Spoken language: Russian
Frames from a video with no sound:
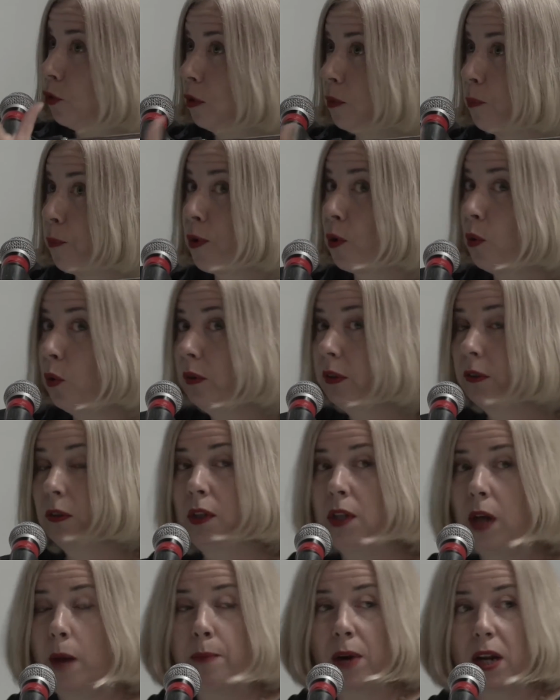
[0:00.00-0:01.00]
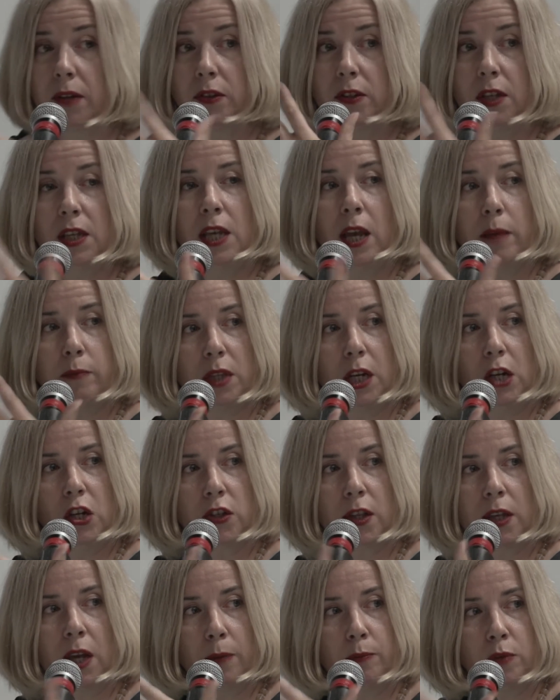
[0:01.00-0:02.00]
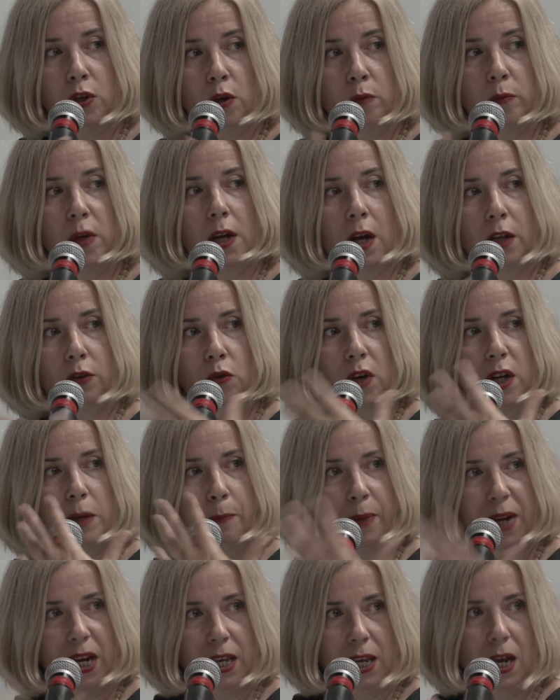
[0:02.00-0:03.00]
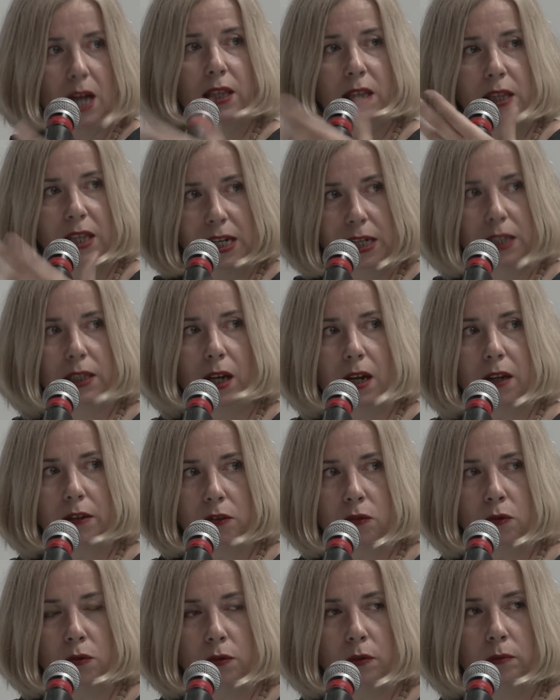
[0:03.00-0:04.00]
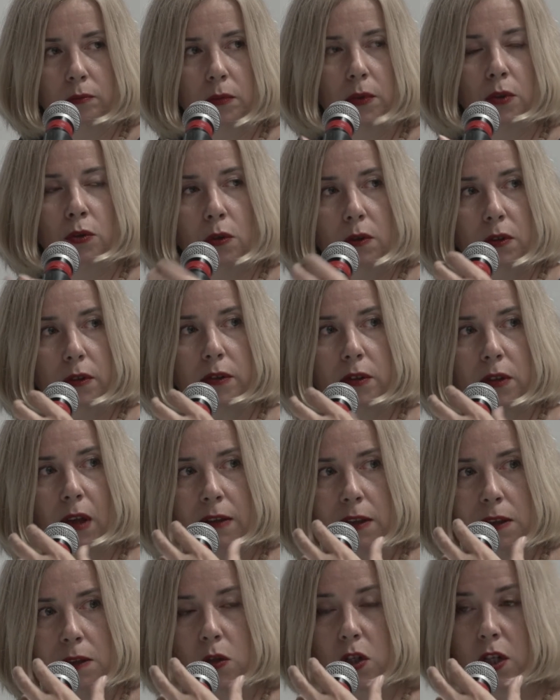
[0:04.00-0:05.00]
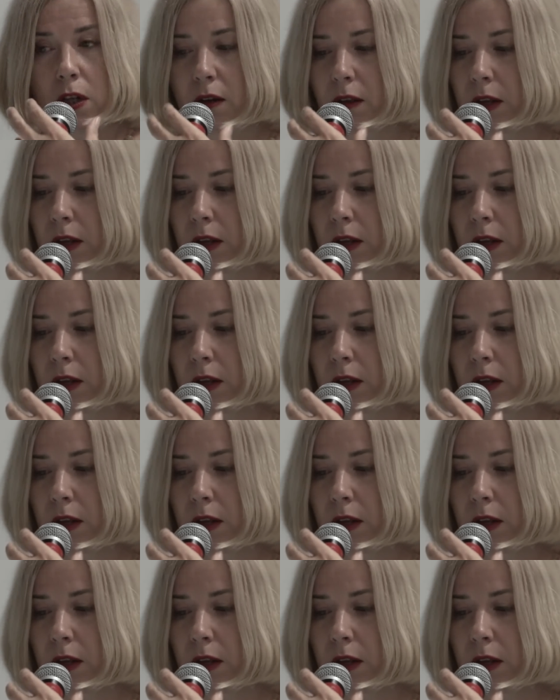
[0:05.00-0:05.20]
тут прост, да, простые геометрические объемы, которые приятны глазу, но со сложно